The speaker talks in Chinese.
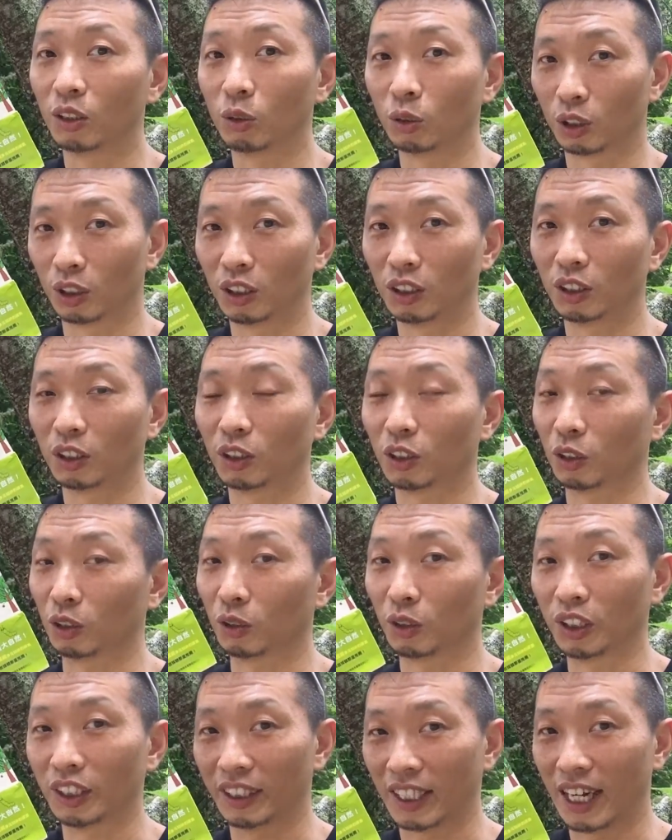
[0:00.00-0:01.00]
有事就
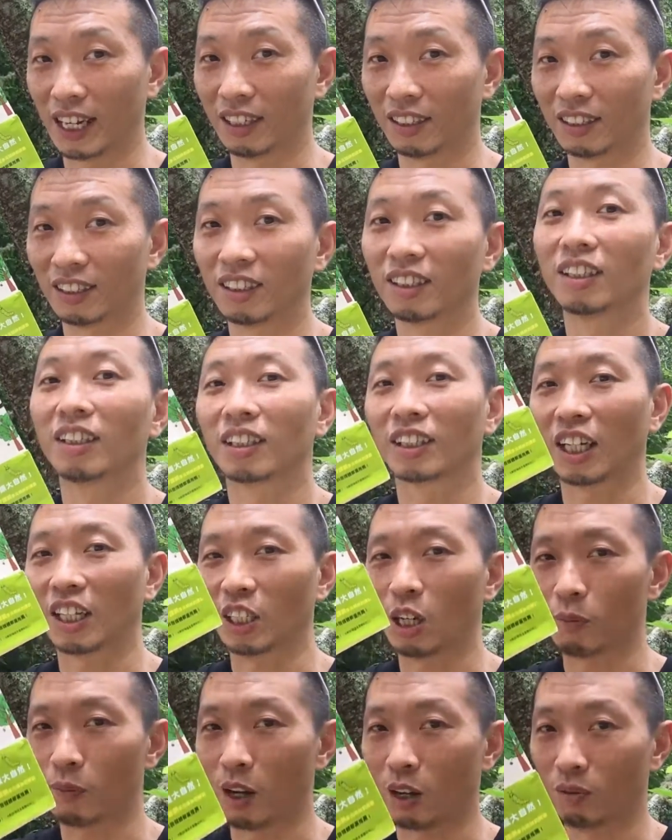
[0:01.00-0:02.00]
用力看，看
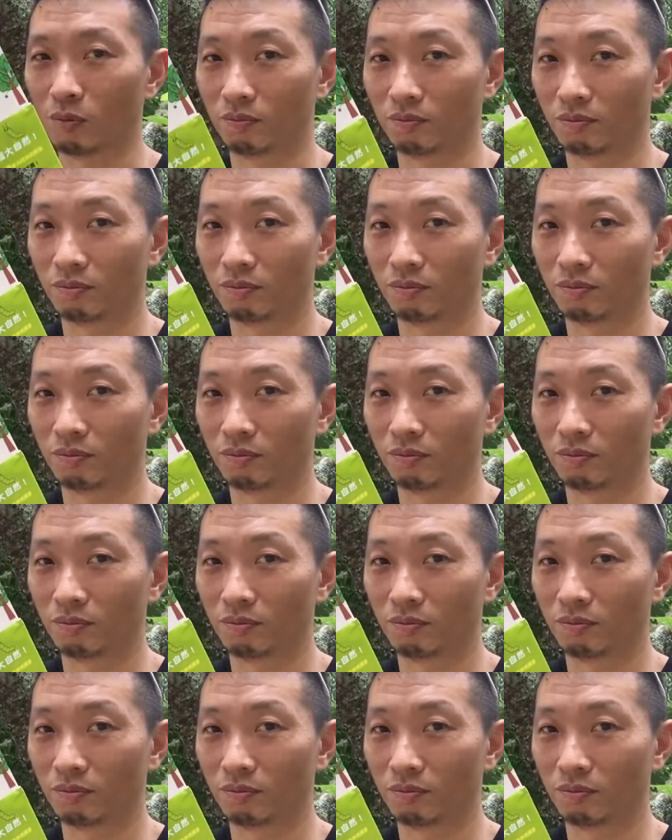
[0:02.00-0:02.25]
到爆！